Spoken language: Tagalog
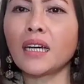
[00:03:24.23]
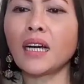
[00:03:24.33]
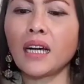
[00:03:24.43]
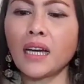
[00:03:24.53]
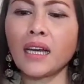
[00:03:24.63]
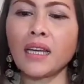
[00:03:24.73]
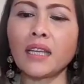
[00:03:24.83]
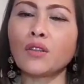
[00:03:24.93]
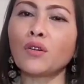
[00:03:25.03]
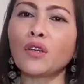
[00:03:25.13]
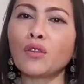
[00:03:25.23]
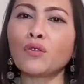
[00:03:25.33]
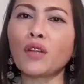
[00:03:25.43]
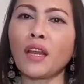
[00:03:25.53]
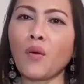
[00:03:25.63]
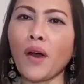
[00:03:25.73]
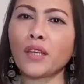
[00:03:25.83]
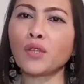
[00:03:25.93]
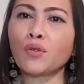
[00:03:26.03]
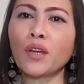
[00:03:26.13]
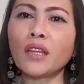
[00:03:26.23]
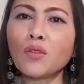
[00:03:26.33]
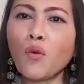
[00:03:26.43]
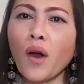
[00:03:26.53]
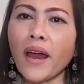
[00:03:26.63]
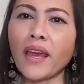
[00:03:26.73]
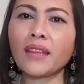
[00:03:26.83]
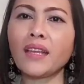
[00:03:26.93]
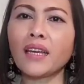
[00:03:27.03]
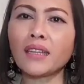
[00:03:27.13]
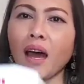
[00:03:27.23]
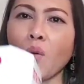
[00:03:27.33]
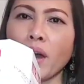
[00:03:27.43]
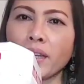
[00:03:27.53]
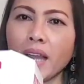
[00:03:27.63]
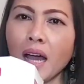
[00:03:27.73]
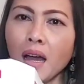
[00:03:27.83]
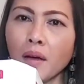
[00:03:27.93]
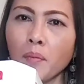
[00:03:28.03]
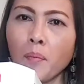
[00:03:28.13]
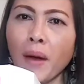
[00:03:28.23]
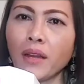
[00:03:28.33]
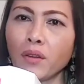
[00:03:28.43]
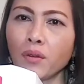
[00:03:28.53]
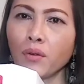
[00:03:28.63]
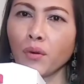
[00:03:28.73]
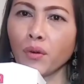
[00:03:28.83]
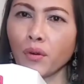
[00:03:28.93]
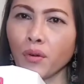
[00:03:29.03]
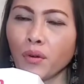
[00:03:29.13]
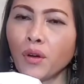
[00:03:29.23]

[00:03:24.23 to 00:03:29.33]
Uh, ito, itong dalawa. So, ito ay tinatawag na panduro.